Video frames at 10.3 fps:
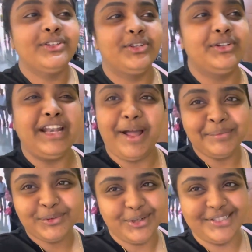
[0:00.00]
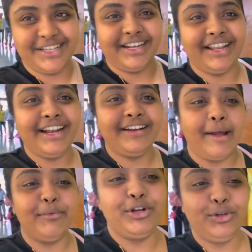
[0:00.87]
তো নামগুলো জানা জানার
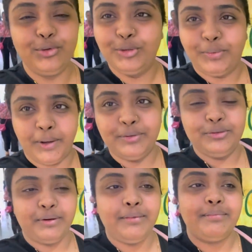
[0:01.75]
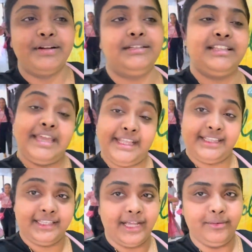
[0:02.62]
নামগুলো একটু উদ্ভব উদ্ভব বাট
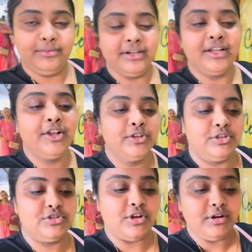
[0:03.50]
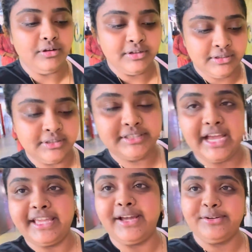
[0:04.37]
খেতে দারুণ তো চলো
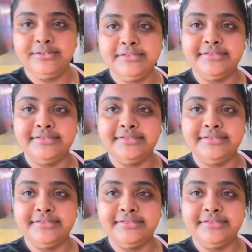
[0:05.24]
যাই এখন